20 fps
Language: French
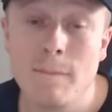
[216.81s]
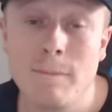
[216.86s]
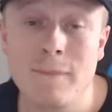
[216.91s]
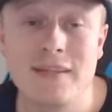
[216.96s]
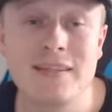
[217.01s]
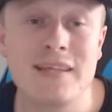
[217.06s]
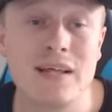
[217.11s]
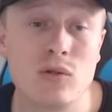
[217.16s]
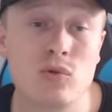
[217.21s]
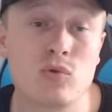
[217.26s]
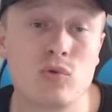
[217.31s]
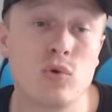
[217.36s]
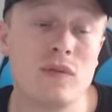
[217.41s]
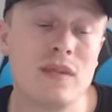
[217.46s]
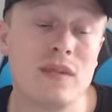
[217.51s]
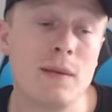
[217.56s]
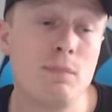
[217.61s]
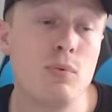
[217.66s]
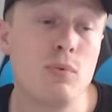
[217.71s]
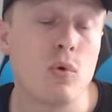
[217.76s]
Mais d'un autre
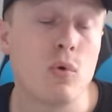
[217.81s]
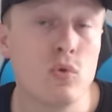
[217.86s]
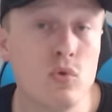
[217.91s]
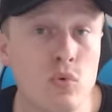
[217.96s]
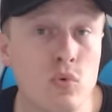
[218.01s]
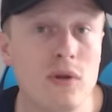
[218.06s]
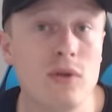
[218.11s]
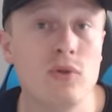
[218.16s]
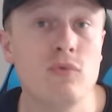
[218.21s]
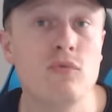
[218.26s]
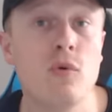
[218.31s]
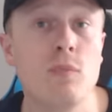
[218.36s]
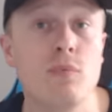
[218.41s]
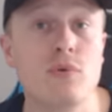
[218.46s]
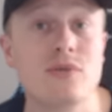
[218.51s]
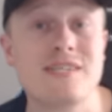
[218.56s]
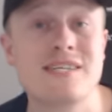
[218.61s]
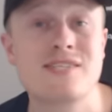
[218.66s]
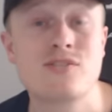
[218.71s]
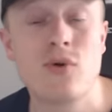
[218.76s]
côté, pour nous, les nouveaux
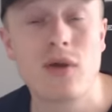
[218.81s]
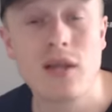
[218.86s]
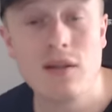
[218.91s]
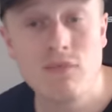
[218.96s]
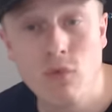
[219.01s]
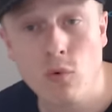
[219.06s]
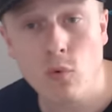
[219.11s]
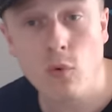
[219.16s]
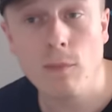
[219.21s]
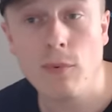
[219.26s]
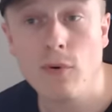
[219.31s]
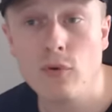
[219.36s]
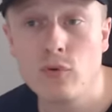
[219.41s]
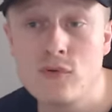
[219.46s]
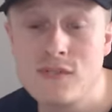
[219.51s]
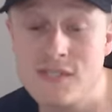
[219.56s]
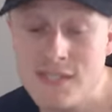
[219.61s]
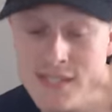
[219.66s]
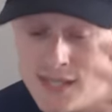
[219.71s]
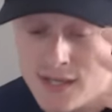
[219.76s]
possesseurs, il faut comprendre
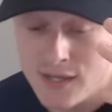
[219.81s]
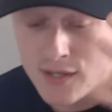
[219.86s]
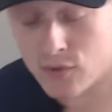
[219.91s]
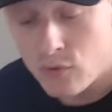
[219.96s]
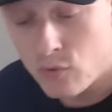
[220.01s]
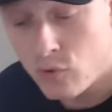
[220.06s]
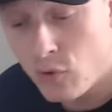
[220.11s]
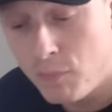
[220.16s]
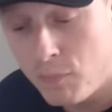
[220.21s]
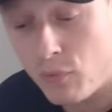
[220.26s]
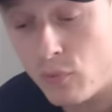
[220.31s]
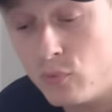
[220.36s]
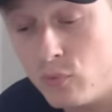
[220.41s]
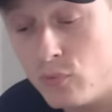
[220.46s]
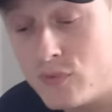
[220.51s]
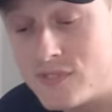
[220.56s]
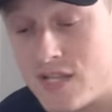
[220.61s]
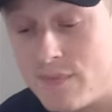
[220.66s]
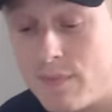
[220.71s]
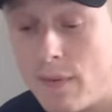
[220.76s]
aussi que pour
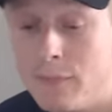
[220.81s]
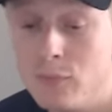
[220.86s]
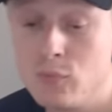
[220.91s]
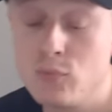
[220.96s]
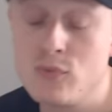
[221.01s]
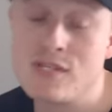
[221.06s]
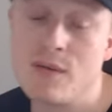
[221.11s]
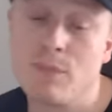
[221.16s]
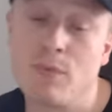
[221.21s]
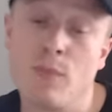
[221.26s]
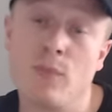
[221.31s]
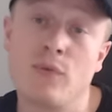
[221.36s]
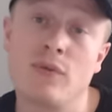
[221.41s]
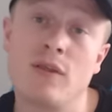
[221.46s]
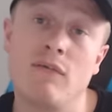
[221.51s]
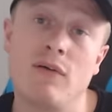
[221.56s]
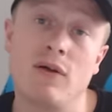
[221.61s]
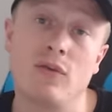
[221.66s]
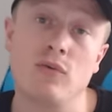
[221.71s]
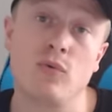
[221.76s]
nous, ça permet tout simplement
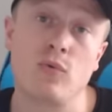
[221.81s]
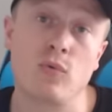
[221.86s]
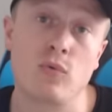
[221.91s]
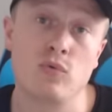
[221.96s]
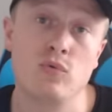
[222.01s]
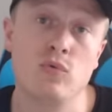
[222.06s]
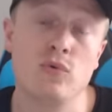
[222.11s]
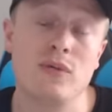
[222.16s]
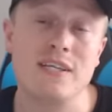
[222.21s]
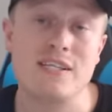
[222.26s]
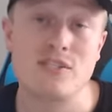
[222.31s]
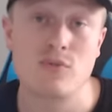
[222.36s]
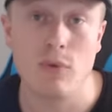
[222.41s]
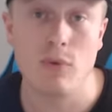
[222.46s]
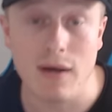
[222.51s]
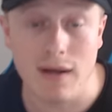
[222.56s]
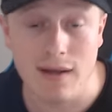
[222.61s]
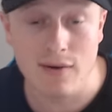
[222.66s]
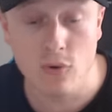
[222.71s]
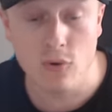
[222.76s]
d'avoir du contenu qui
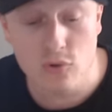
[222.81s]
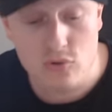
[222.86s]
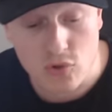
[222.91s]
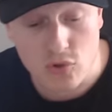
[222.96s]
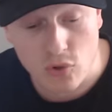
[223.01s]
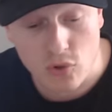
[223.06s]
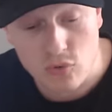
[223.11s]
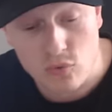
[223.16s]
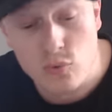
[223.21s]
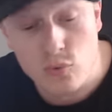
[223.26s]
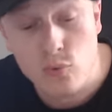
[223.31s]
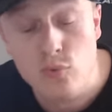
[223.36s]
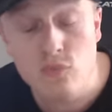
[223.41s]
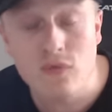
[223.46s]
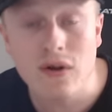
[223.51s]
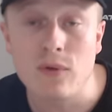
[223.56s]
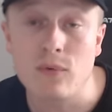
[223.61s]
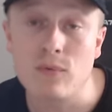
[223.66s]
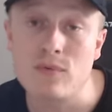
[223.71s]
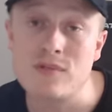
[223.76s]
soit à la hauteur de nos
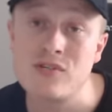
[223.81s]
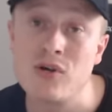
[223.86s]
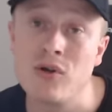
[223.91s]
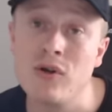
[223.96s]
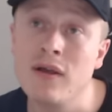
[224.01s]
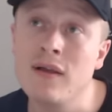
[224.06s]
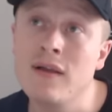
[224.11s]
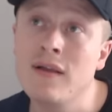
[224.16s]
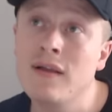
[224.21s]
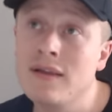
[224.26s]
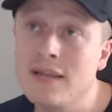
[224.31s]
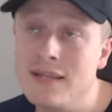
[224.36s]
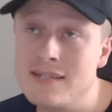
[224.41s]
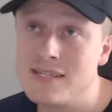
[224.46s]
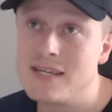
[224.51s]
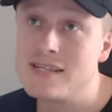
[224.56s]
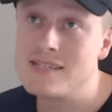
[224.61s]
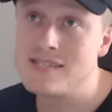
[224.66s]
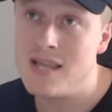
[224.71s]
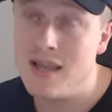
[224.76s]
nouvelles consoles. Et
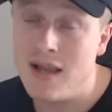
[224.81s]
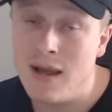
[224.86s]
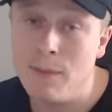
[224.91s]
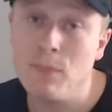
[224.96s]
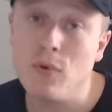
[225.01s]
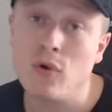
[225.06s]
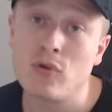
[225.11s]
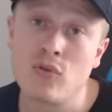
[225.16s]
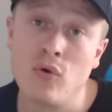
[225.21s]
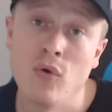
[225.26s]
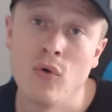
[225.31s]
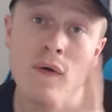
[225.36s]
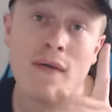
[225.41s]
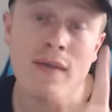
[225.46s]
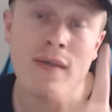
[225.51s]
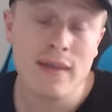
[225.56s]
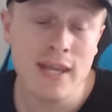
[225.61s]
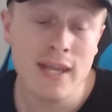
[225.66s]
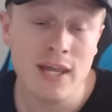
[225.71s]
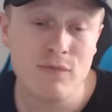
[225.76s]
ça, c'est important.
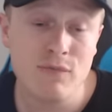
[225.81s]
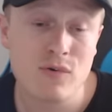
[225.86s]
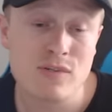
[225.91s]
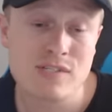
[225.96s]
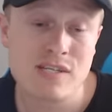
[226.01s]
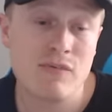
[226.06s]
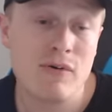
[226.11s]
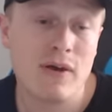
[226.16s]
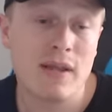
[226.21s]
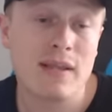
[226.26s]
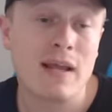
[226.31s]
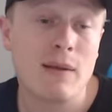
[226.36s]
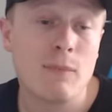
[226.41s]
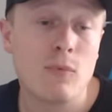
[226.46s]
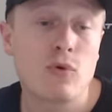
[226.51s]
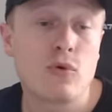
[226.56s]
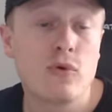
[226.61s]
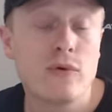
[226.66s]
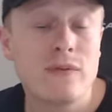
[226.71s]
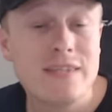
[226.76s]
Et il faut savoir
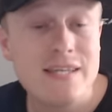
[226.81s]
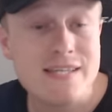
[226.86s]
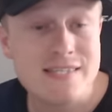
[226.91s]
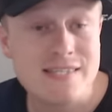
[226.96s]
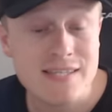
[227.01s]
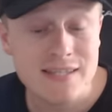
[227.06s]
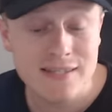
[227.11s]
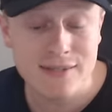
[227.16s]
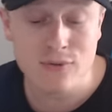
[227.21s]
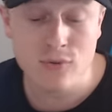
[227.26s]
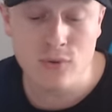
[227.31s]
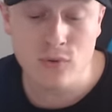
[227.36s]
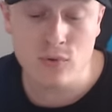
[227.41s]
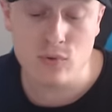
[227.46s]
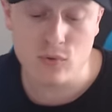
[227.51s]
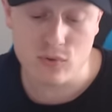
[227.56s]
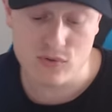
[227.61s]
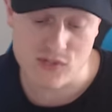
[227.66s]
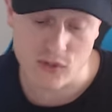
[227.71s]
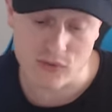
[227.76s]
également que Destiny 2
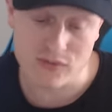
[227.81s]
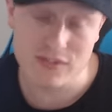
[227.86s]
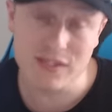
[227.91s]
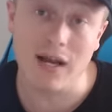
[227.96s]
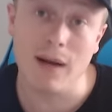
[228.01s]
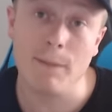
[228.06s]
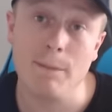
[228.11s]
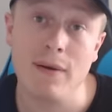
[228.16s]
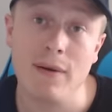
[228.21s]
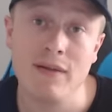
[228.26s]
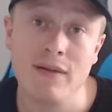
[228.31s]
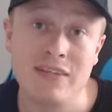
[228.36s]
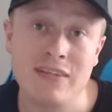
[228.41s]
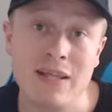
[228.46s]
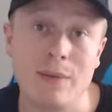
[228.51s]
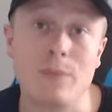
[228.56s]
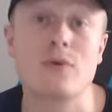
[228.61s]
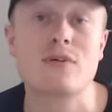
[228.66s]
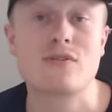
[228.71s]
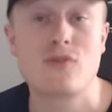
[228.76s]
ne sortira pas
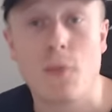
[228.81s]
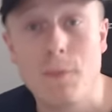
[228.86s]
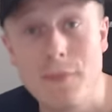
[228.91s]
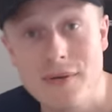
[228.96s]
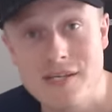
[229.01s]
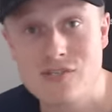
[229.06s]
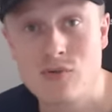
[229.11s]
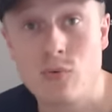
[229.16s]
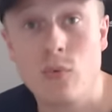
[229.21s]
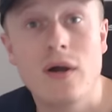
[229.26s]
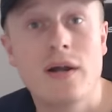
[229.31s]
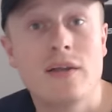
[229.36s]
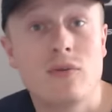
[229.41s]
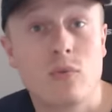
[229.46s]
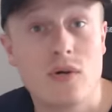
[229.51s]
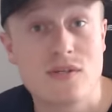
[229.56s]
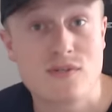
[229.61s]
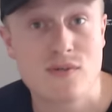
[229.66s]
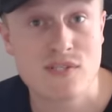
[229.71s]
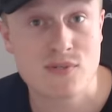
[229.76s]
évidemment sur PS3 et
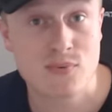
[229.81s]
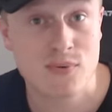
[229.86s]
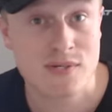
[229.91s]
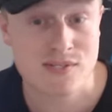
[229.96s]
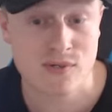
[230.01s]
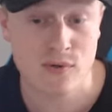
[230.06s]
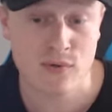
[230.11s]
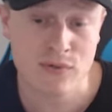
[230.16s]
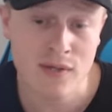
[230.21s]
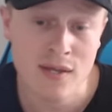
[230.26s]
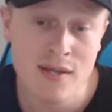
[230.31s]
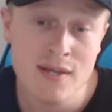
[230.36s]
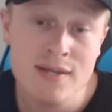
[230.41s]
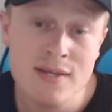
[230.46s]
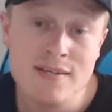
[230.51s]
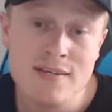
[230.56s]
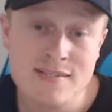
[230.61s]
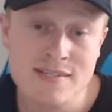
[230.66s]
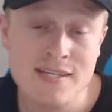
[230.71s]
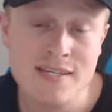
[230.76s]
360.
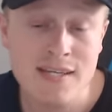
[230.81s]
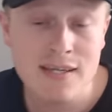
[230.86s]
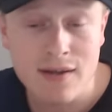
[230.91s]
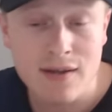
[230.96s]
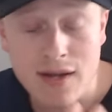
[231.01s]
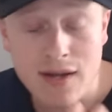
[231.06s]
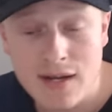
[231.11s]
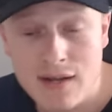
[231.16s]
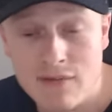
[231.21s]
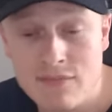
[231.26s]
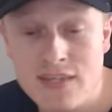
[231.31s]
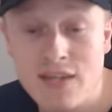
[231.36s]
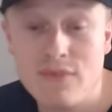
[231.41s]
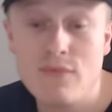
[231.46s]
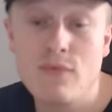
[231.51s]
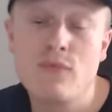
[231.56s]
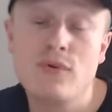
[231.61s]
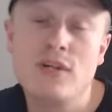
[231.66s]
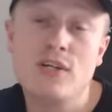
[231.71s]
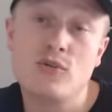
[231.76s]
Si à l'avenir
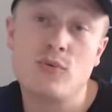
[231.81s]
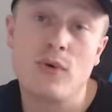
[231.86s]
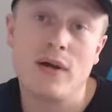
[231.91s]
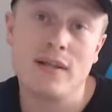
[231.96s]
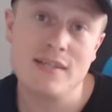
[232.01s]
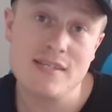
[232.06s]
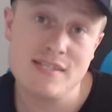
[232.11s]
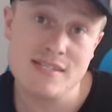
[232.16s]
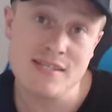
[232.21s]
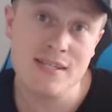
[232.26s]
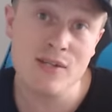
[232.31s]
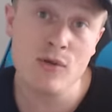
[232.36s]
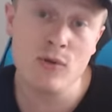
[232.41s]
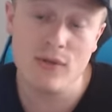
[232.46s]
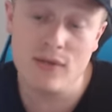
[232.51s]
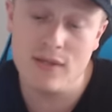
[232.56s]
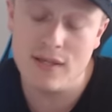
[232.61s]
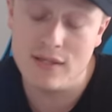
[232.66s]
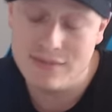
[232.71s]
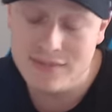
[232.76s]
vous voulez jouer à
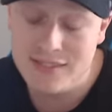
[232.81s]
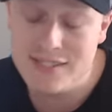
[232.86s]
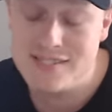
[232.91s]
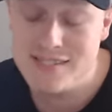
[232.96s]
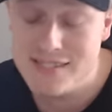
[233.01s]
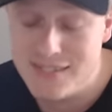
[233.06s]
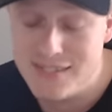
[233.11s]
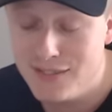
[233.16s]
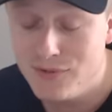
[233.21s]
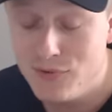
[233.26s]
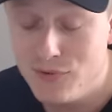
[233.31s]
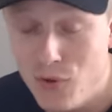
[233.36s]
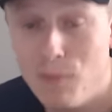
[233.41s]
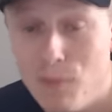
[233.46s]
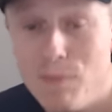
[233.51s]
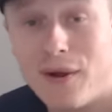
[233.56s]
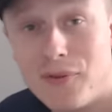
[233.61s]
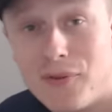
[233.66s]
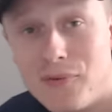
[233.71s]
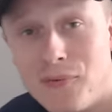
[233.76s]
Destiny
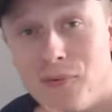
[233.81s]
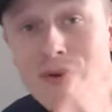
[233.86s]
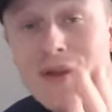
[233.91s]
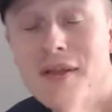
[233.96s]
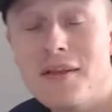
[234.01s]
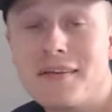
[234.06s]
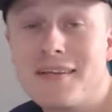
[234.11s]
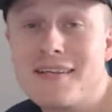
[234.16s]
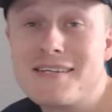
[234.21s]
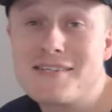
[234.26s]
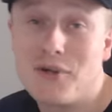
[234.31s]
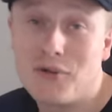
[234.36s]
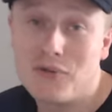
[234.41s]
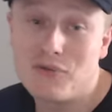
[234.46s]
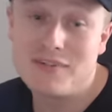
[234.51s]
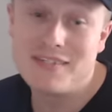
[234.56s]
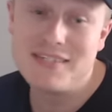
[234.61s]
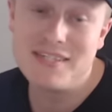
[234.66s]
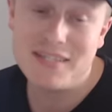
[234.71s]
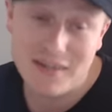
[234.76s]
2, pardon, qui
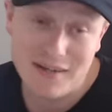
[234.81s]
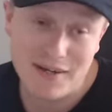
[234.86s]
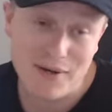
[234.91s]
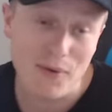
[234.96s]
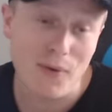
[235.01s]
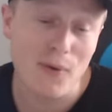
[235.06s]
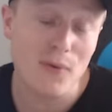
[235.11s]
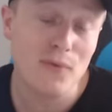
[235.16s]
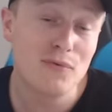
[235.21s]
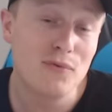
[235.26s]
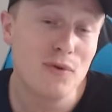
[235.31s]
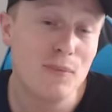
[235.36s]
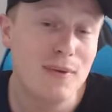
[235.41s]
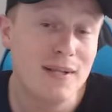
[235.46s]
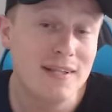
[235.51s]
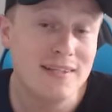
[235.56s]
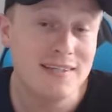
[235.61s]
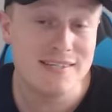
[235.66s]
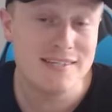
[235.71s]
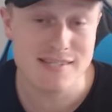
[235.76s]
sortira en
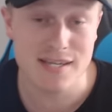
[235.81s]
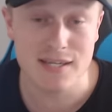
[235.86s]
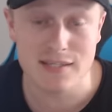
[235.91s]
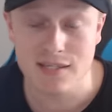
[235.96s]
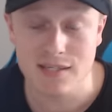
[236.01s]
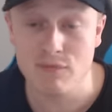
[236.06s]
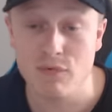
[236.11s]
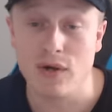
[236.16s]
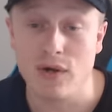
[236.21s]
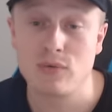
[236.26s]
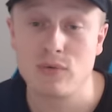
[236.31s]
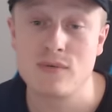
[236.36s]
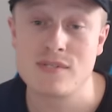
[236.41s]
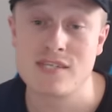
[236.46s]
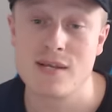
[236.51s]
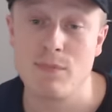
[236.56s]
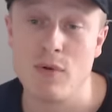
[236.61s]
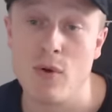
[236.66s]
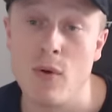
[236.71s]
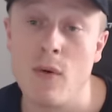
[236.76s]
2017, il faudra tout
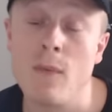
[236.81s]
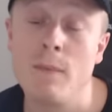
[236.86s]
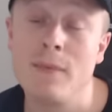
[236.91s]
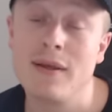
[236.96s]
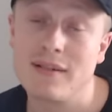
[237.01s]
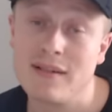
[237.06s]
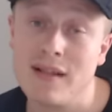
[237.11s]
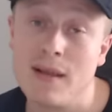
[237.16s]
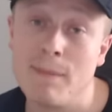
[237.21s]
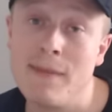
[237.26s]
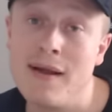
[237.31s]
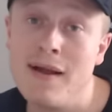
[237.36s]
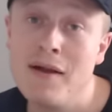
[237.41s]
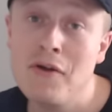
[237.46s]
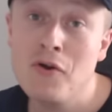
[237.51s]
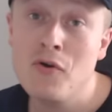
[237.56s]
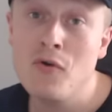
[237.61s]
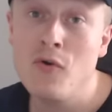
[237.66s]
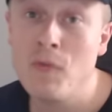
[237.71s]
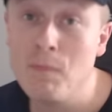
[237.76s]
simplement mettre la main
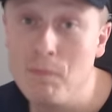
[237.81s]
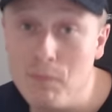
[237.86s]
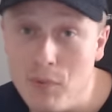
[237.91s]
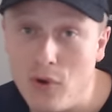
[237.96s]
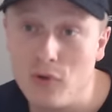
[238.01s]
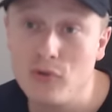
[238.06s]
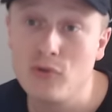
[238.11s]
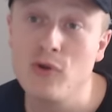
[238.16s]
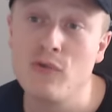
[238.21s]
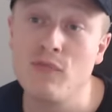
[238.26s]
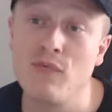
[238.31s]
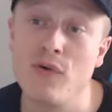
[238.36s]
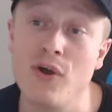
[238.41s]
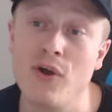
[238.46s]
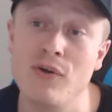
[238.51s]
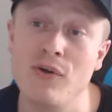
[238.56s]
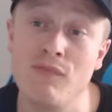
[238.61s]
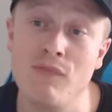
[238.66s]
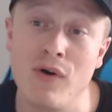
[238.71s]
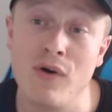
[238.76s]
au
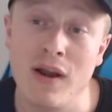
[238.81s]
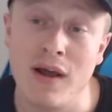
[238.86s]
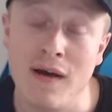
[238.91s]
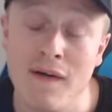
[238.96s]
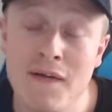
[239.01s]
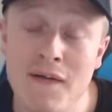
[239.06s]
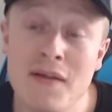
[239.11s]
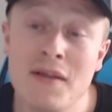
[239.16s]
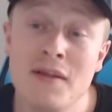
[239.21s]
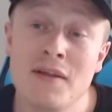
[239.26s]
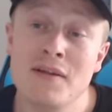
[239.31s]
portefeuille. Voilà.